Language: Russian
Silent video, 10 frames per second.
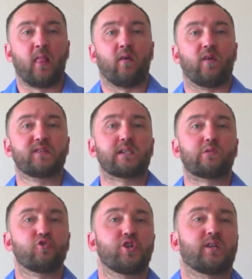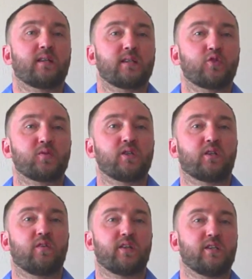Во всех случаях, когда
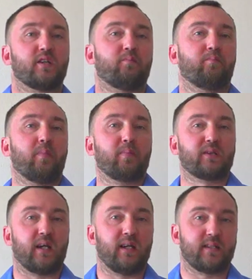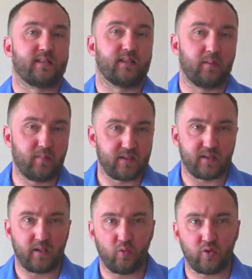собственник квартиры попытается
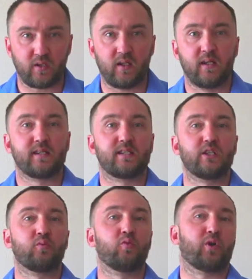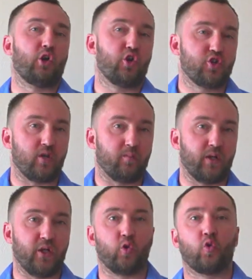добиться ремонта, силами управляющей
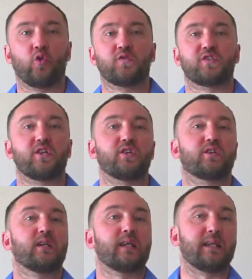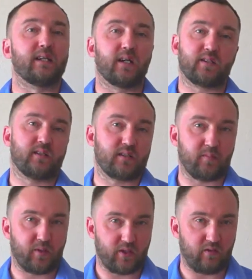компании он встретит яростное
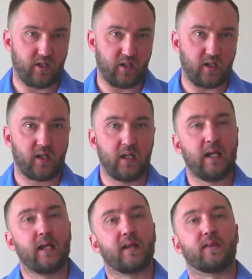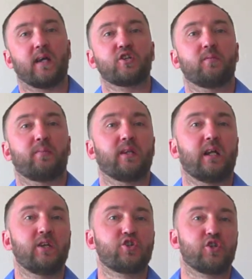сопротивление, даже при
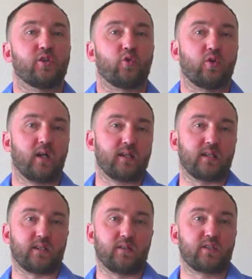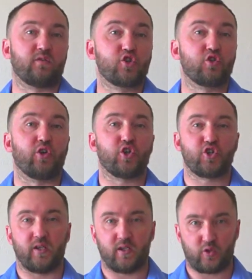наличии на руках соответствующего
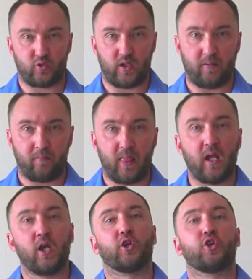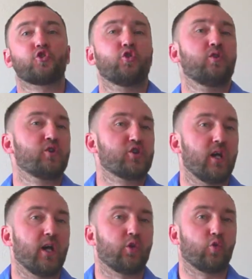решения суда. Ничто не
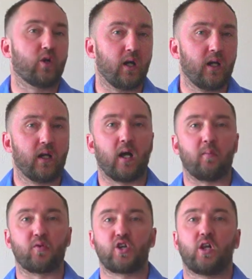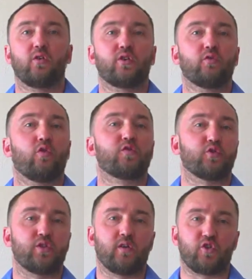мешает УК обжаловать его в
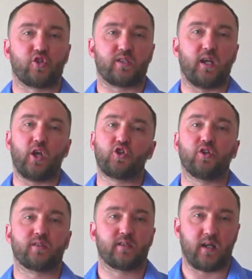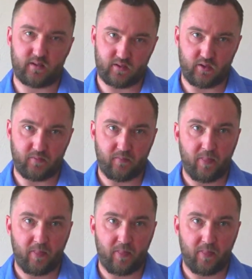суде вышестоящей инстанции.